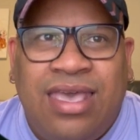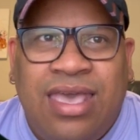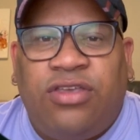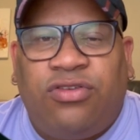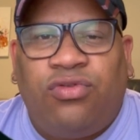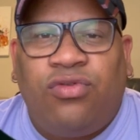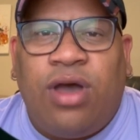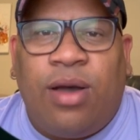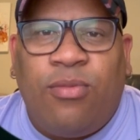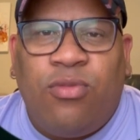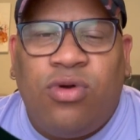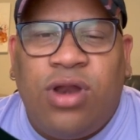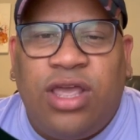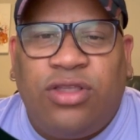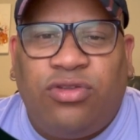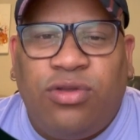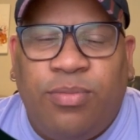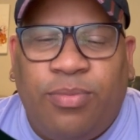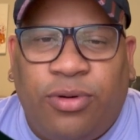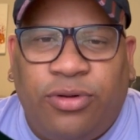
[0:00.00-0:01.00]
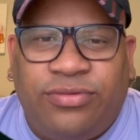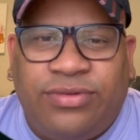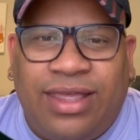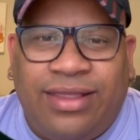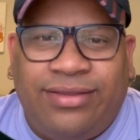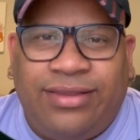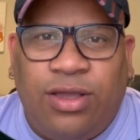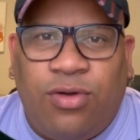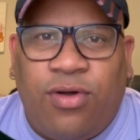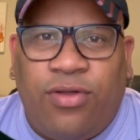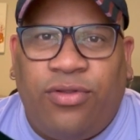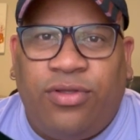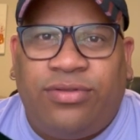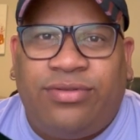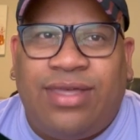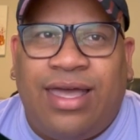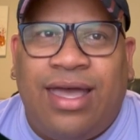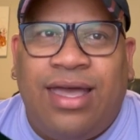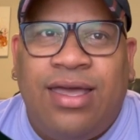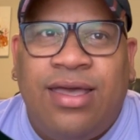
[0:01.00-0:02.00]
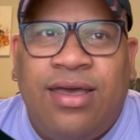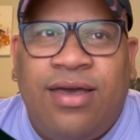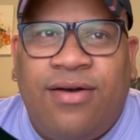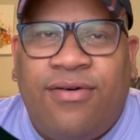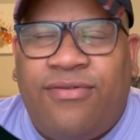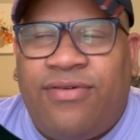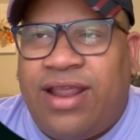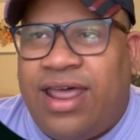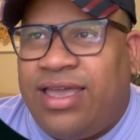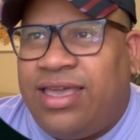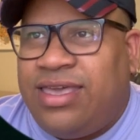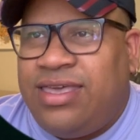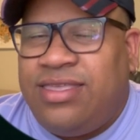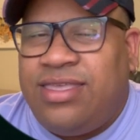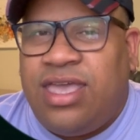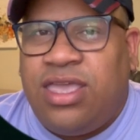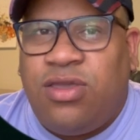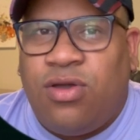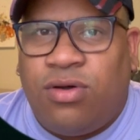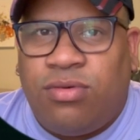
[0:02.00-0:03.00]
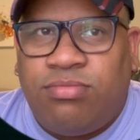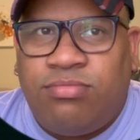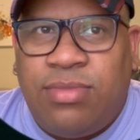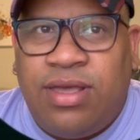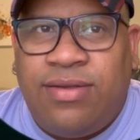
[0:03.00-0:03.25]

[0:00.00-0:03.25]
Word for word: Es un amuleto importante cuando está Frankie de Jong.